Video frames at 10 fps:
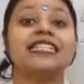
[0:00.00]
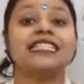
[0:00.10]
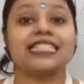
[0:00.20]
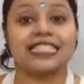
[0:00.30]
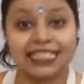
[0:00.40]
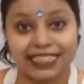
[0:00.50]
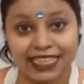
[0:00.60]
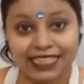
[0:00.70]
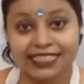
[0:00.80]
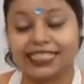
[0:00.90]

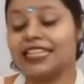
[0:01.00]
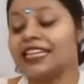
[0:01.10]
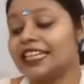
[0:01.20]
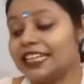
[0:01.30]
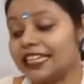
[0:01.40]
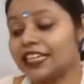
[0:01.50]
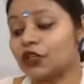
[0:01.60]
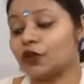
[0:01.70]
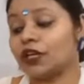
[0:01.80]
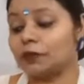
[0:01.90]
জেনারেলাইজড
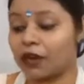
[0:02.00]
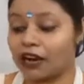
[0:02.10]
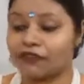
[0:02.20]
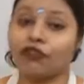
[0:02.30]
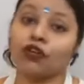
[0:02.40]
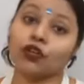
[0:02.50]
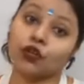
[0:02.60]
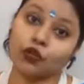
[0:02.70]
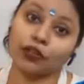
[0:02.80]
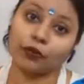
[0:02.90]
ইনঅ্যাডিকুয়েট ব্লাড ফ্লো থ্রু
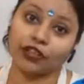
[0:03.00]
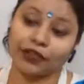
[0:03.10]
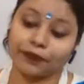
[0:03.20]
দ্য বডি